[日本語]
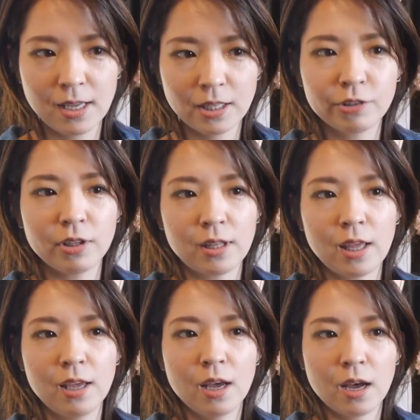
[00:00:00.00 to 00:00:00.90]
なので
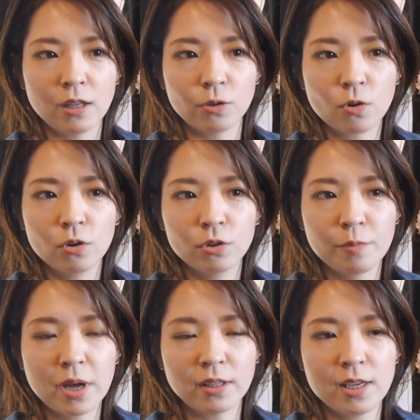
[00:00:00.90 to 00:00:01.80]
ねあの今後の
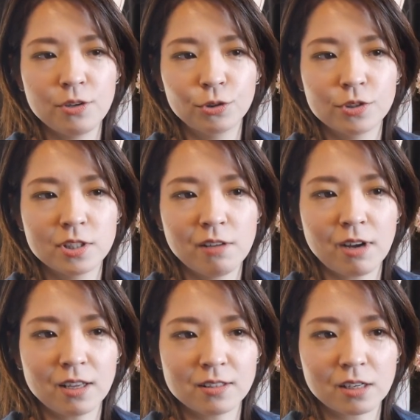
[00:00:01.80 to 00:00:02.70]
まあ内容として
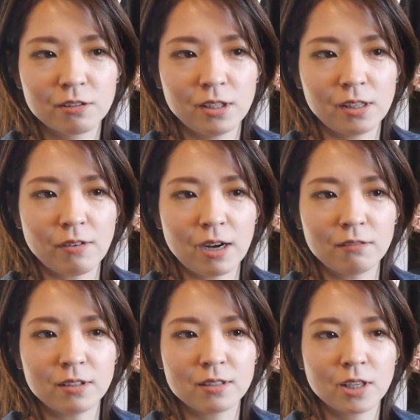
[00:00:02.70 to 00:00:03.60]
はざっくりではあ
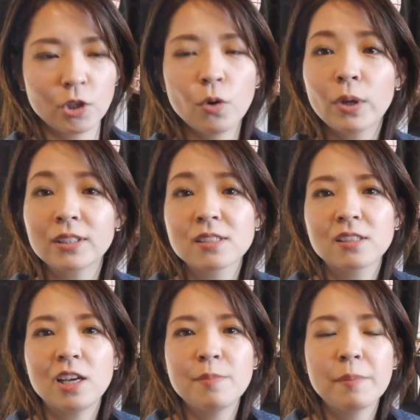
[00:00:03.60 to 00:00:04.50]
るんですけど
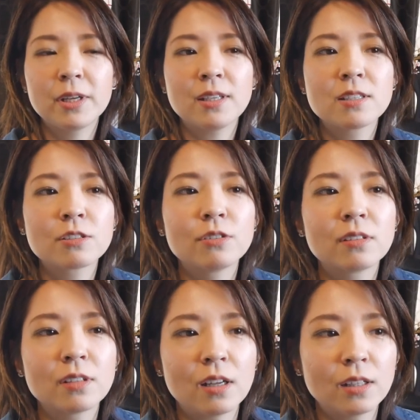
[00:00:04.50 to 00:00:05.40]
私が今まで作っ
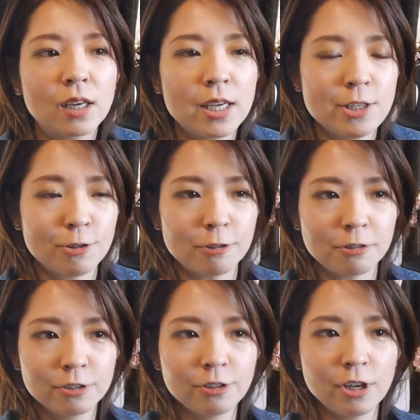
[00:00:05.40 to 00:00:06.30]
たなんか衣
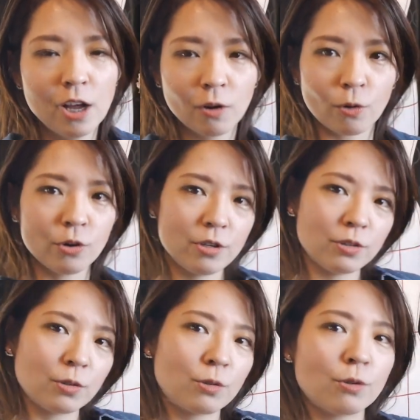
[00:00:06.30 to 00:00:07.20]
装のこうい
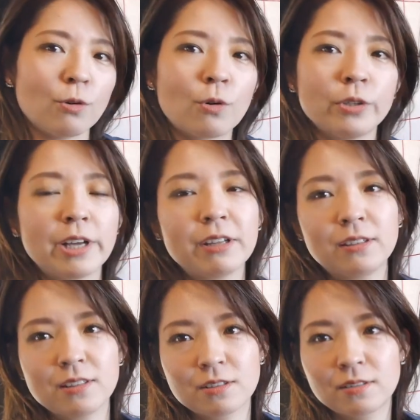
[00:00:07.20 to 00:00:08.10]
うところをこだ
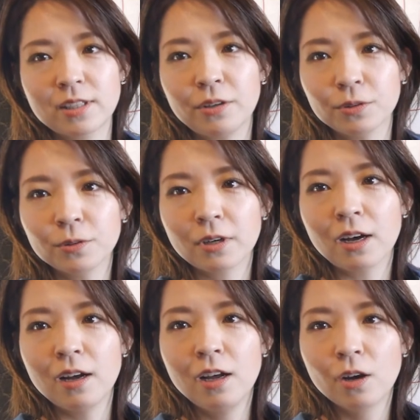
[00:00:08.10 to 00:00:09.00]
わって作ったよと
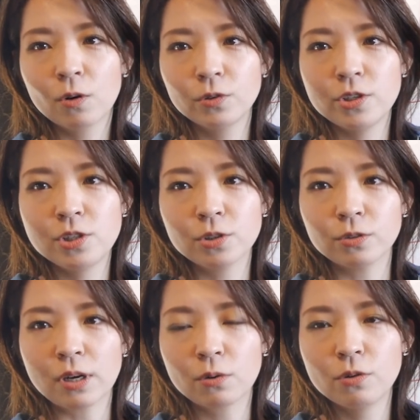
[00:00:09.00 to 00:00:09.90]
かこの衣
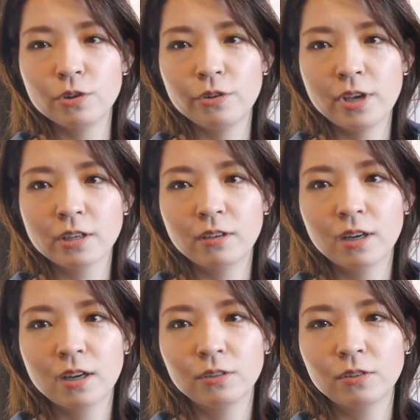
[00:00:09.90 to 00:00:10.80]
装はこういう役
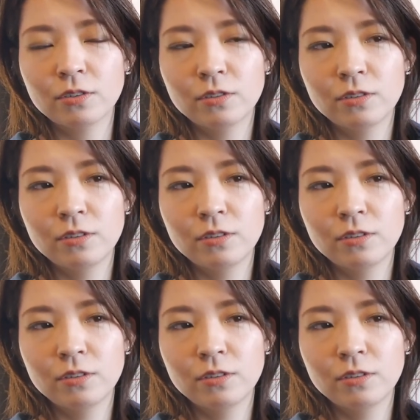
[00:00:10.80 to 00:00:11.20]
柄の